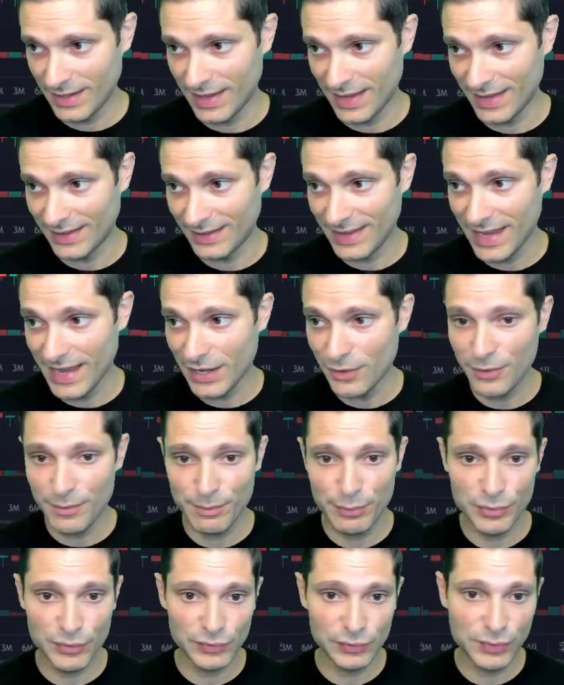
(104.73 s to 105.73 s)

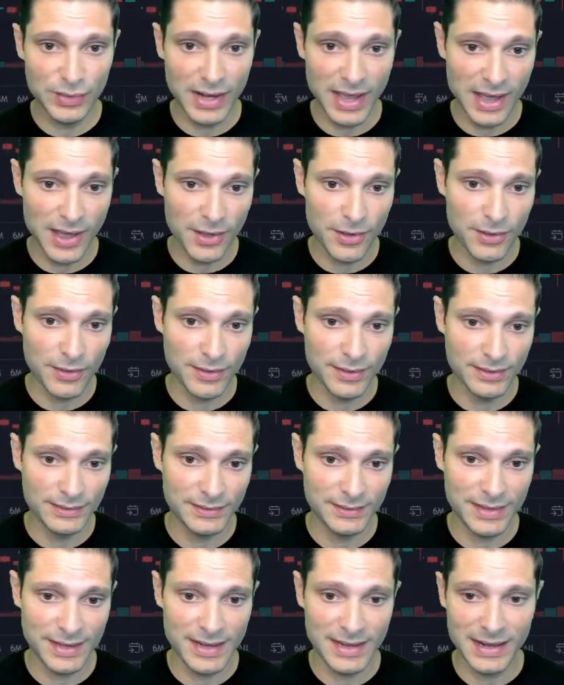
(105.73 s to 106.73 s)
Ethereum, por su lado,
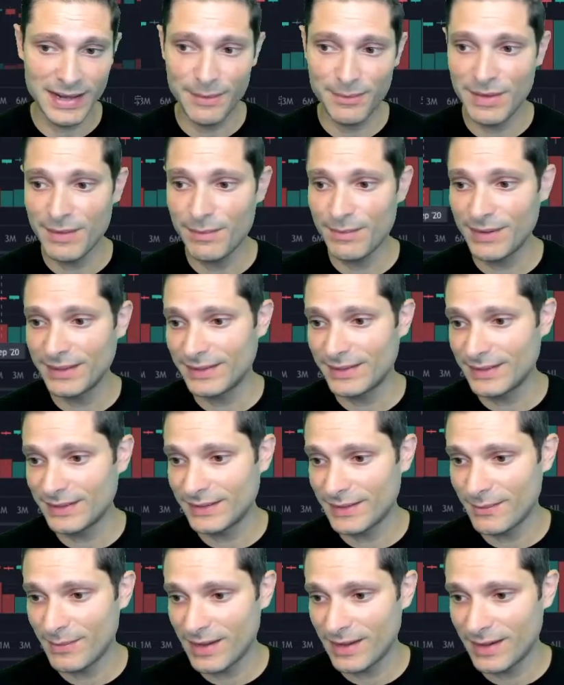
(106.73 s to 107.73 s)
en las mismas
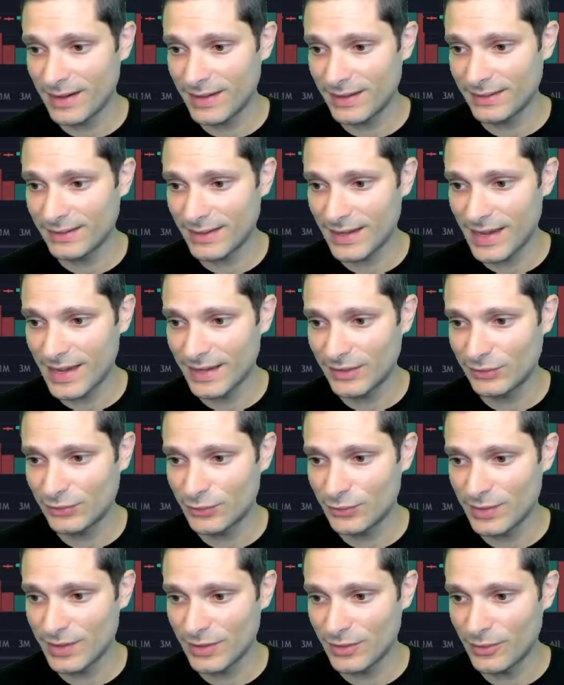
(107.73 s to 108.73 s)
seis semanas ha
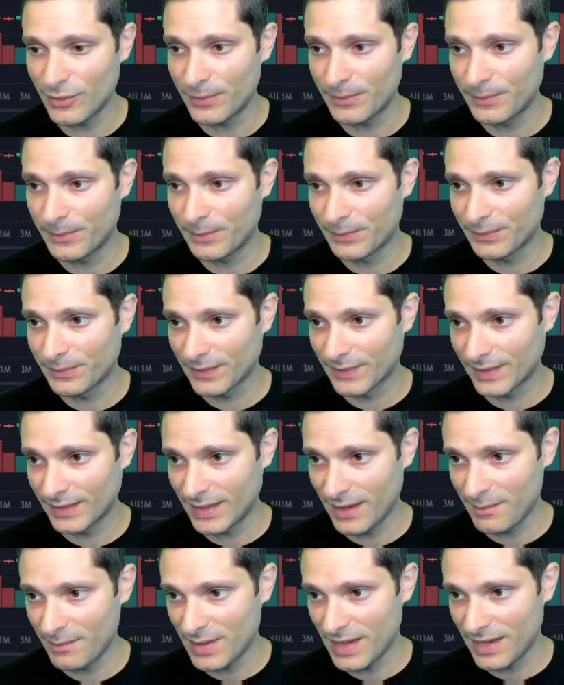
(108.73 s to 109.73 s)
subido
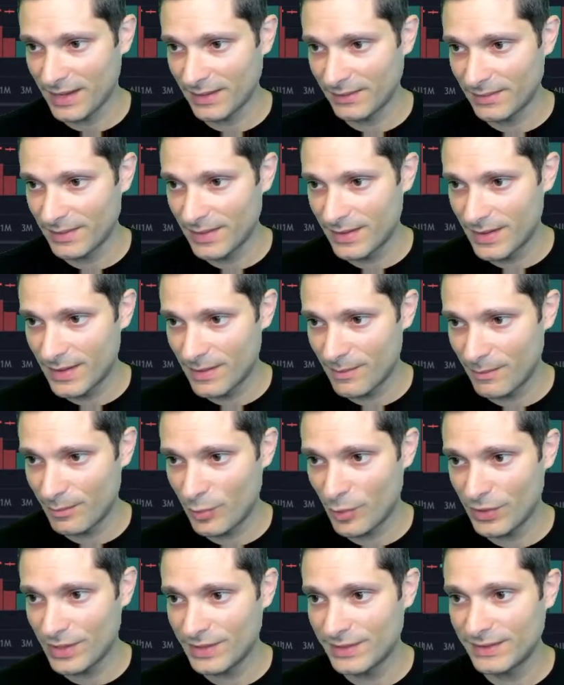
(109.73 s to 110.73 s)
también
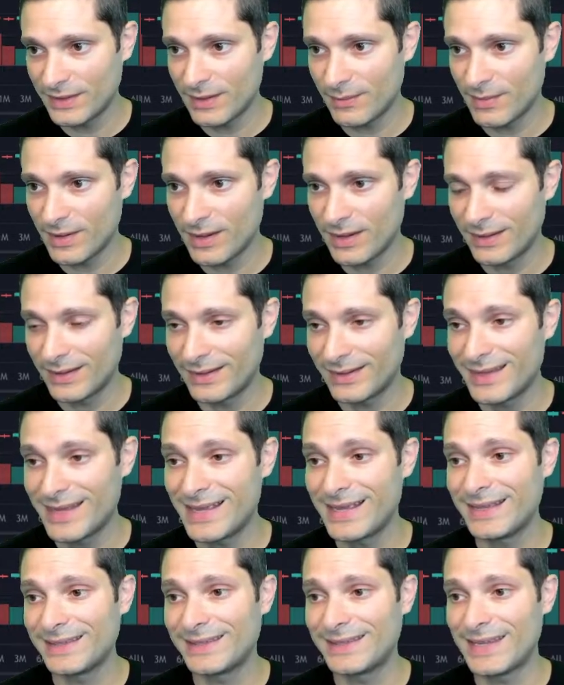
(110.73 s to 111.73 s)
por encima
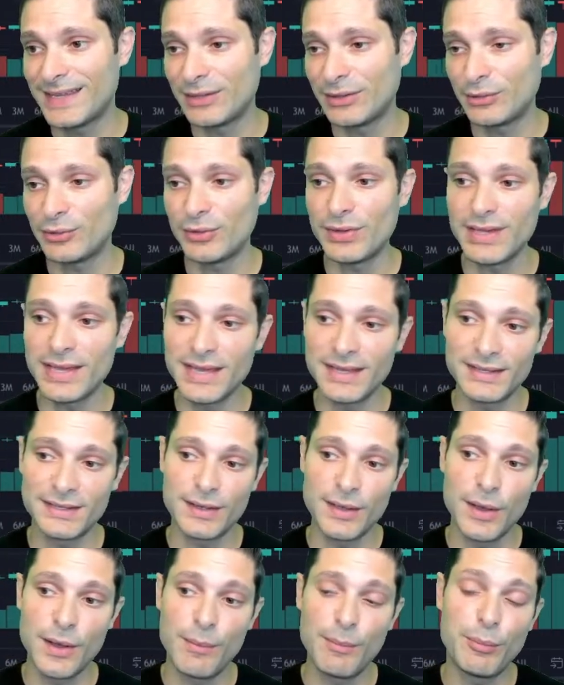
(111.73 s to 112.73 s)
de
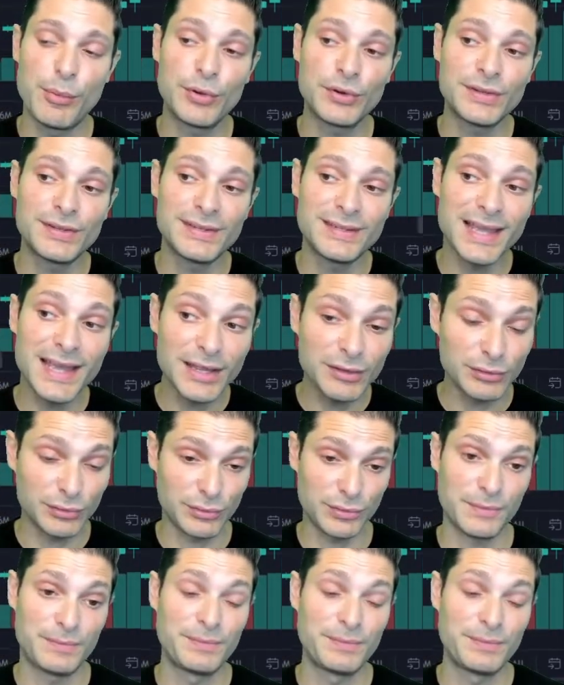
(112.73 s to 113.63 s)
110%.